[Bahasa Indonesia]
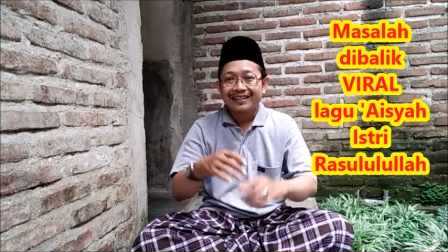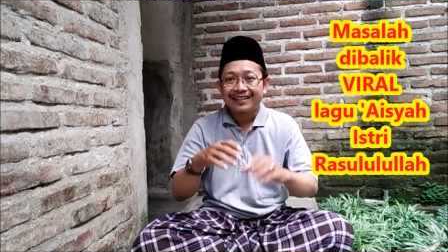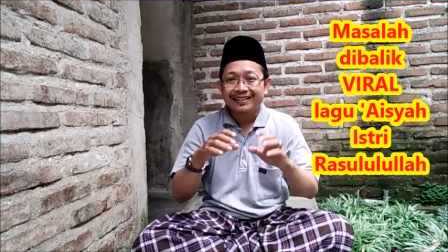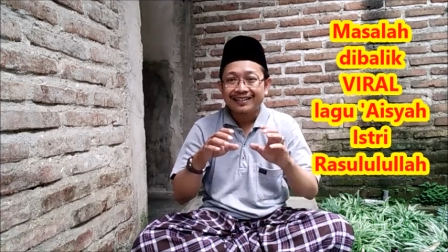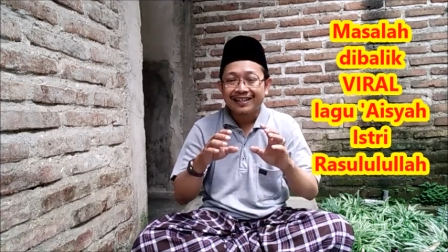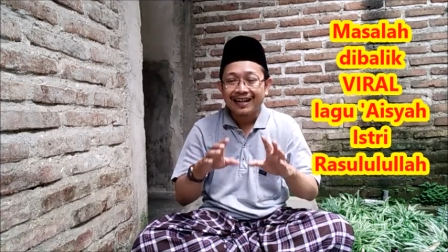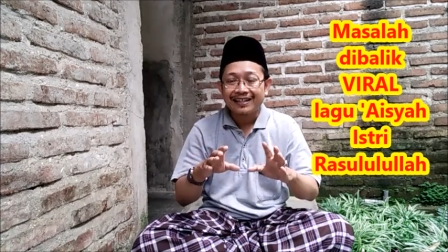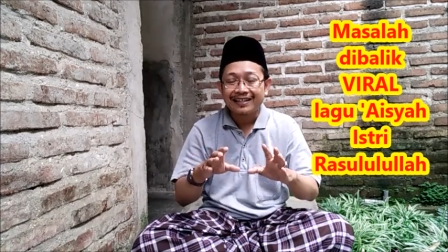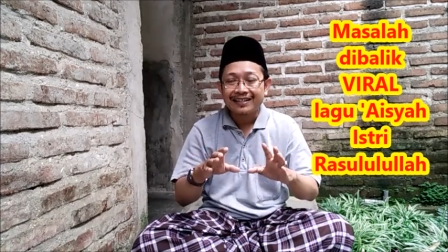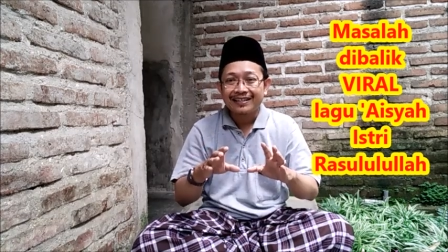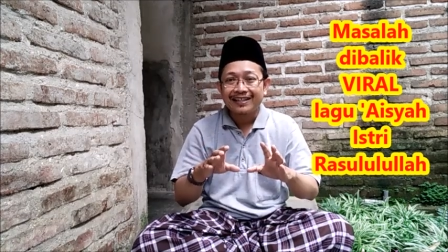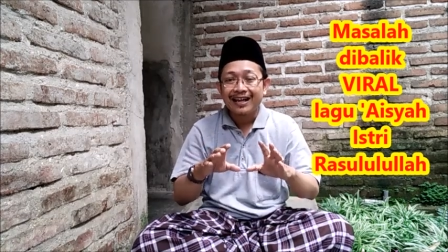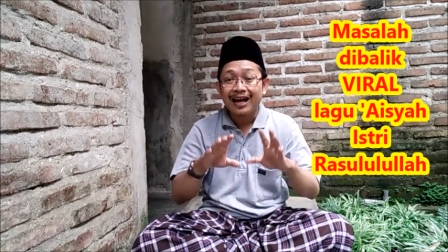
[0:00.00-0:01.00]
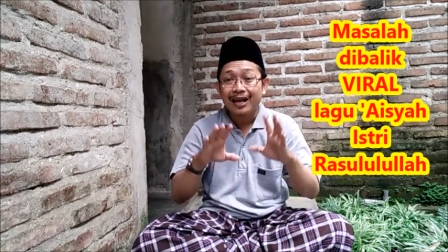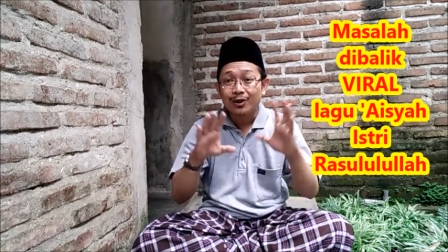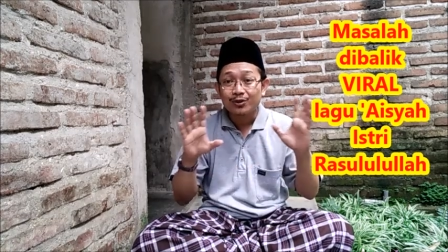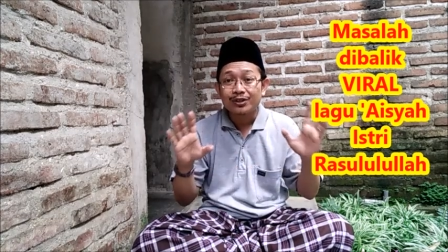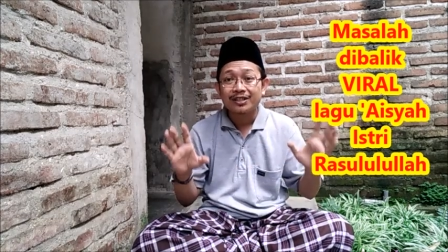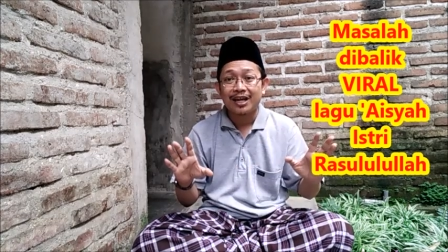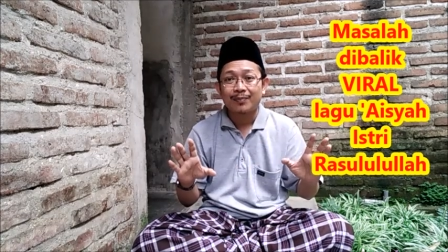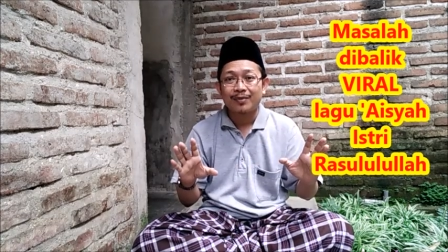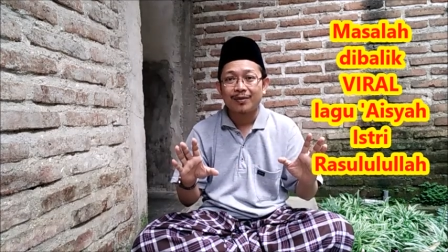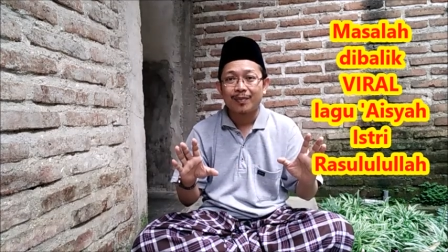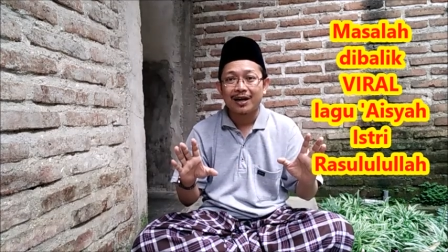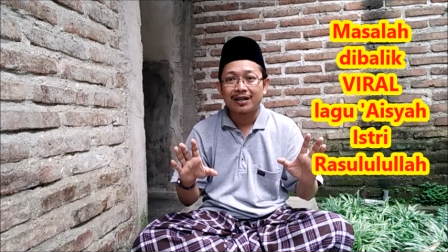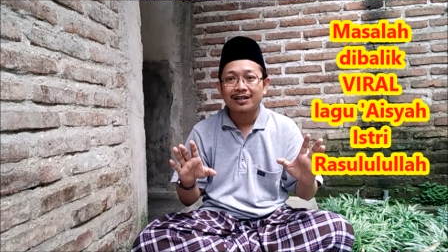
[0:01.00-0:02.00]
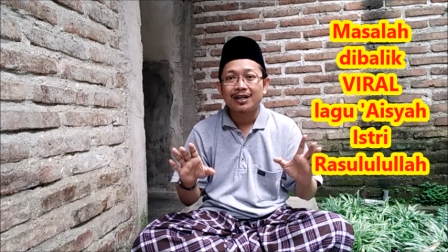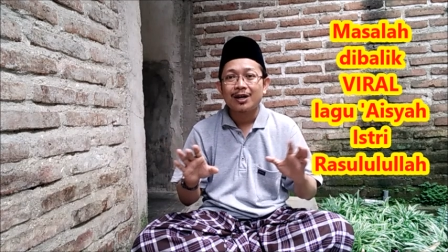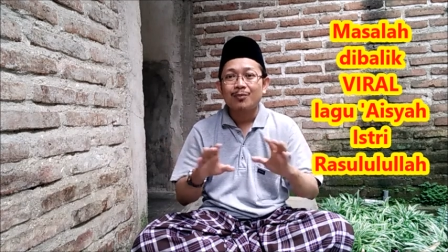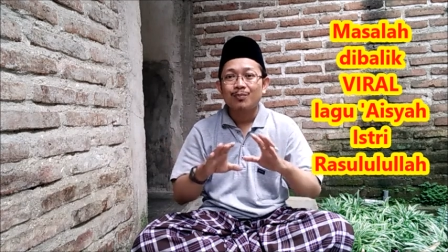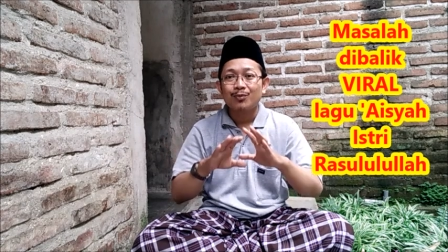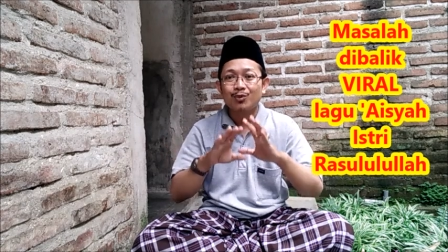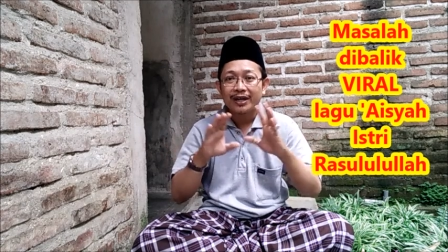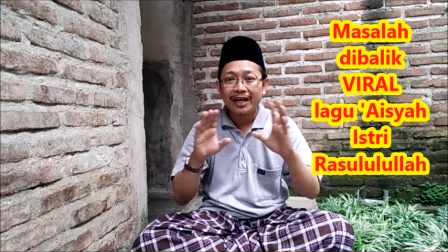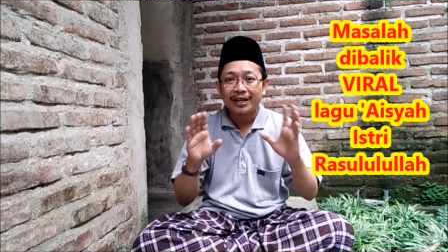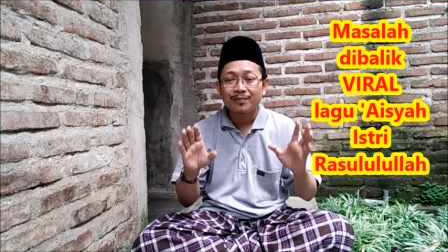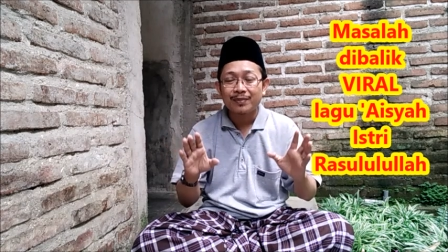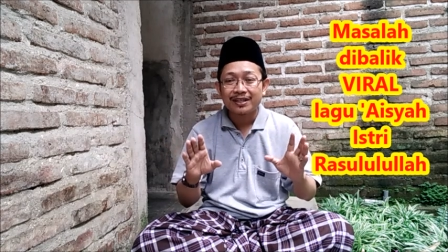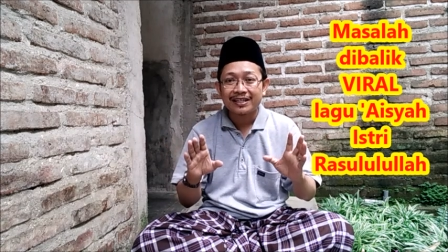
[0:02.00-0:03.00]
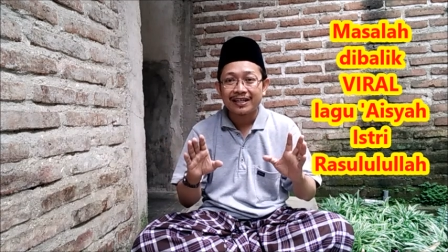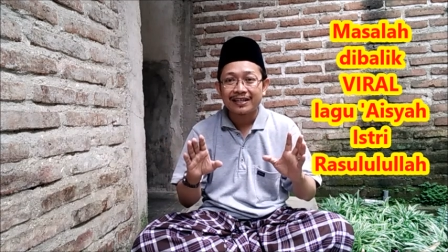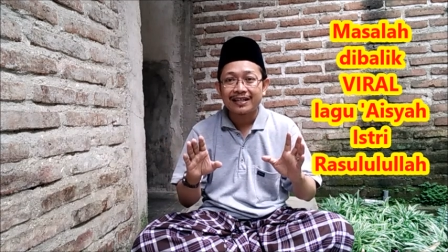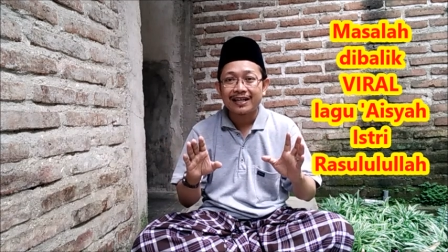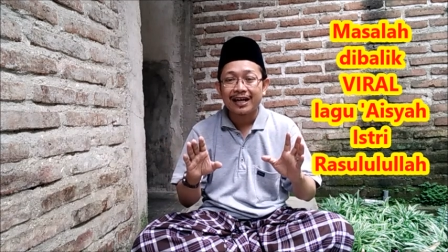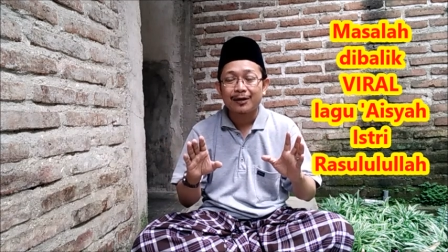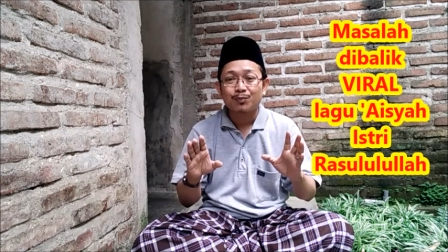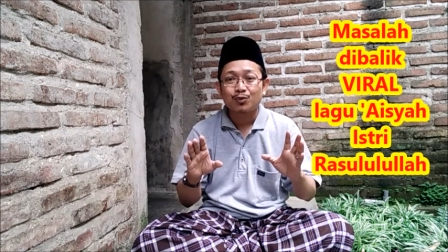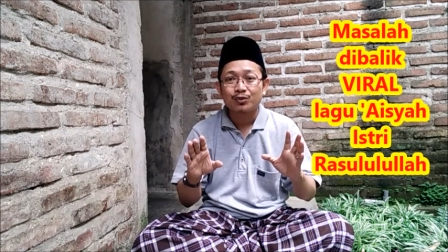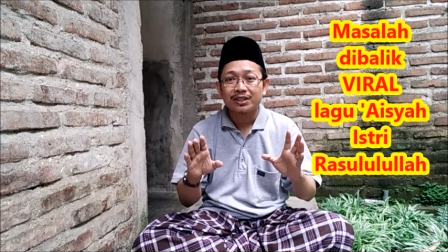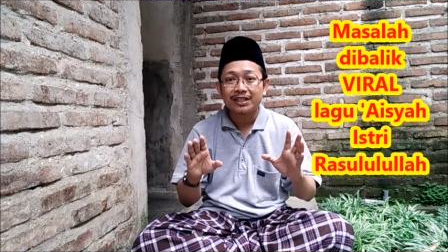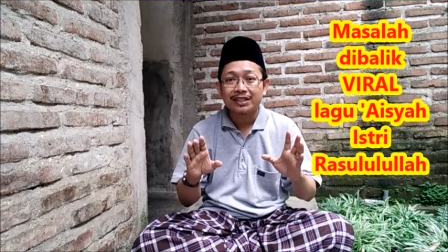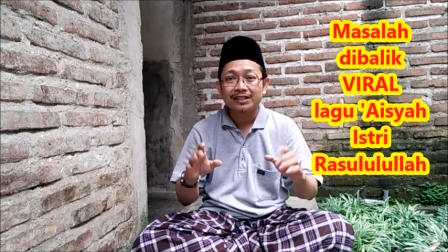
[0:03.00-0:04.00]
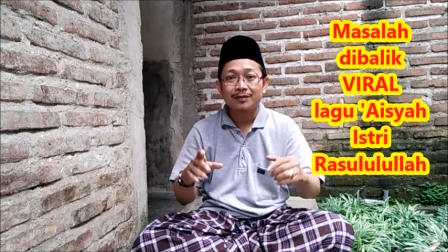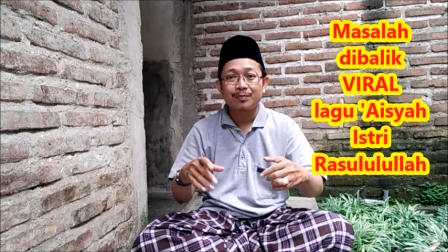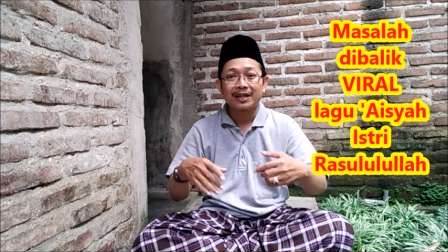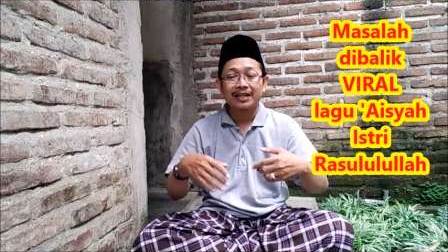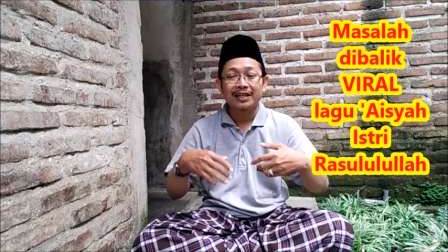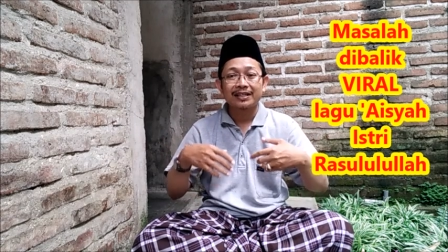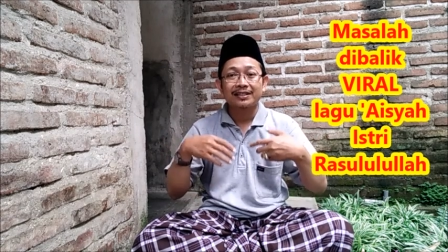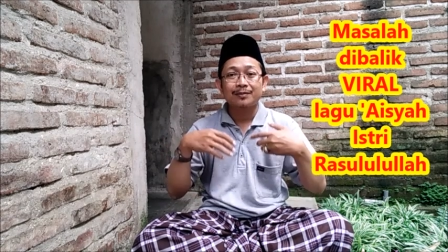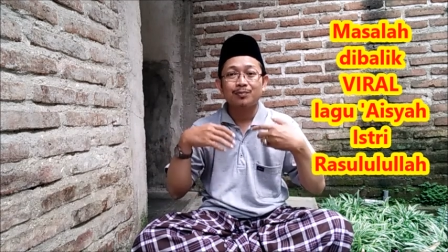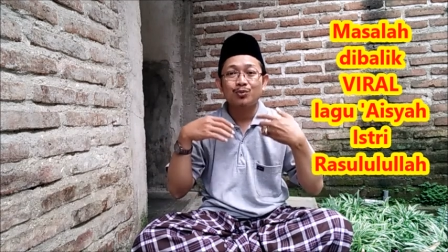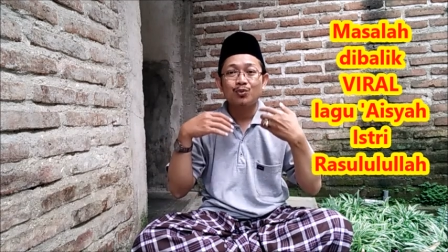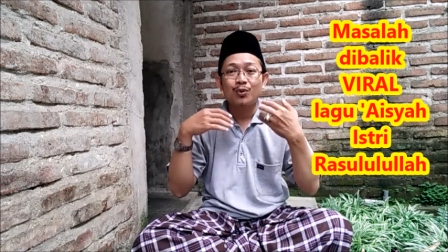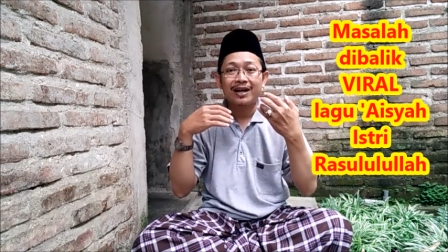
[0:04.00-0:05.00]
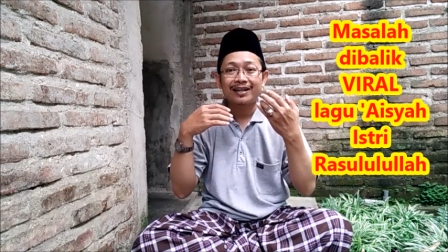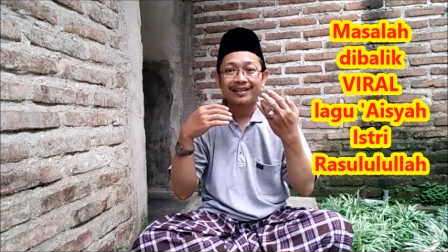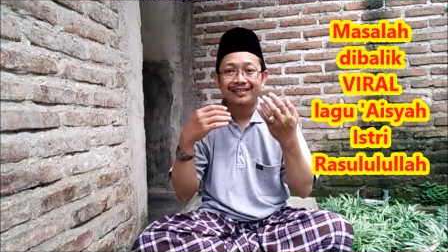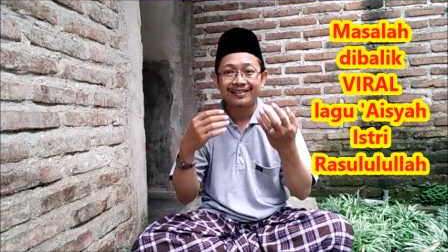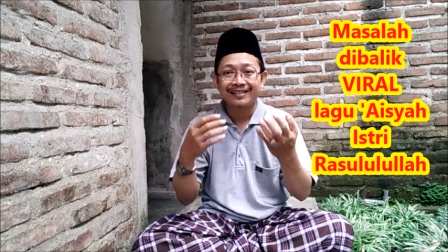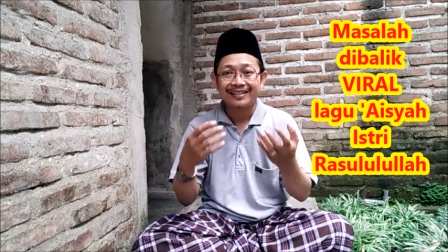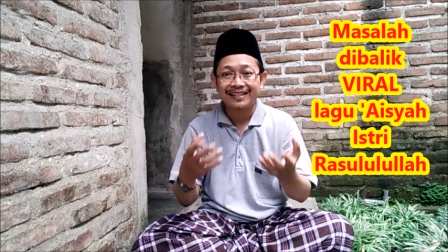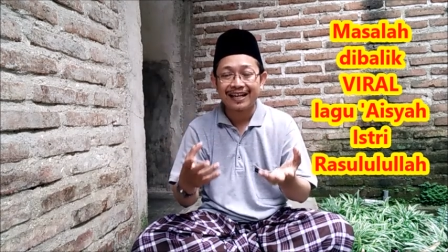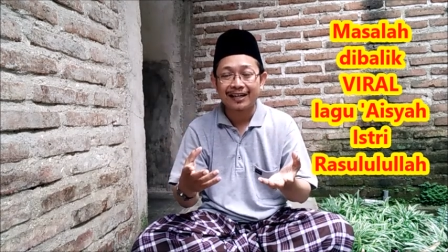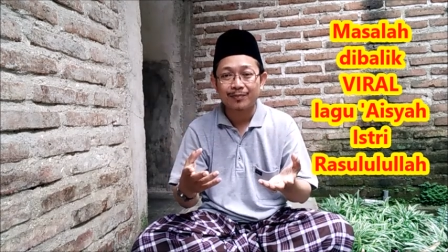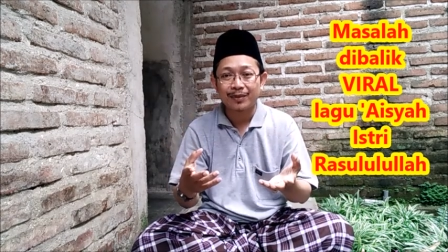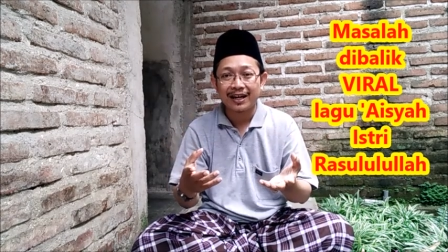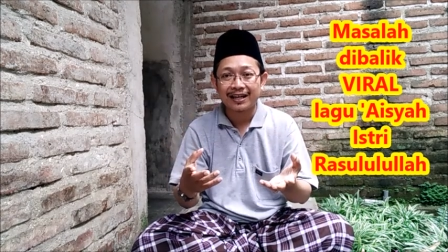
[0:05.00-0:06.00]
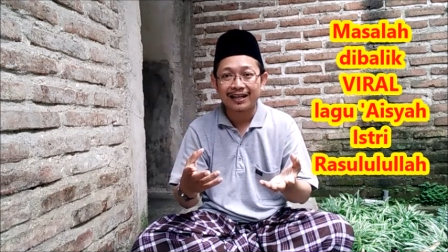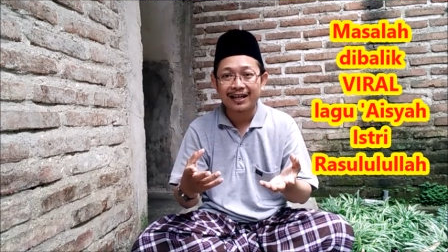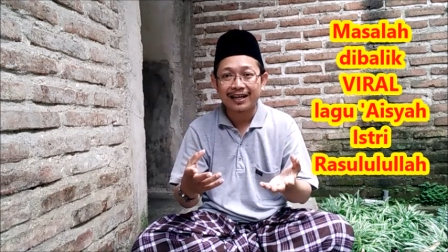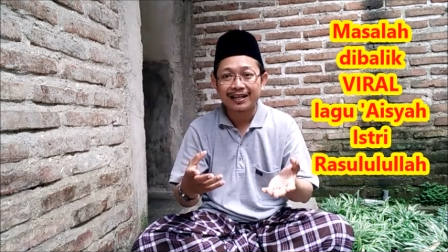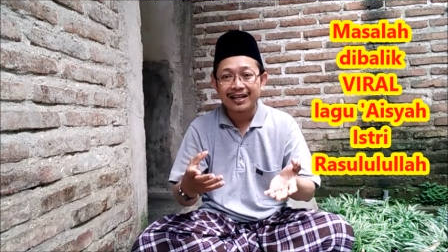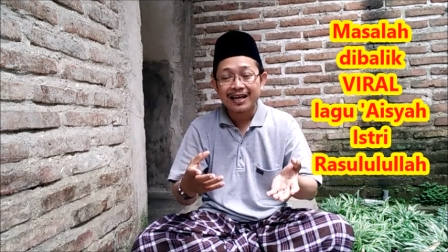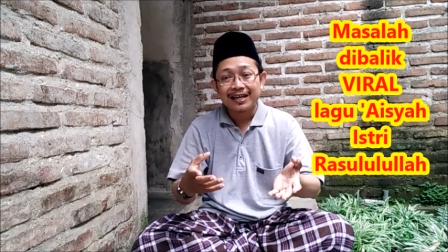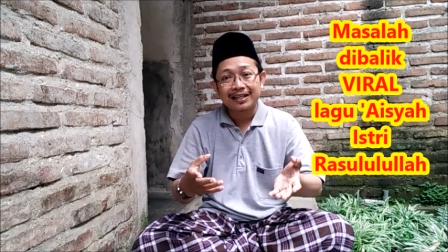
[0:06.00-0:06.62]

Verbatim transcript: kita ini harusnya memang mulai menjadikan musik sebagai sebuah kesenian belaka,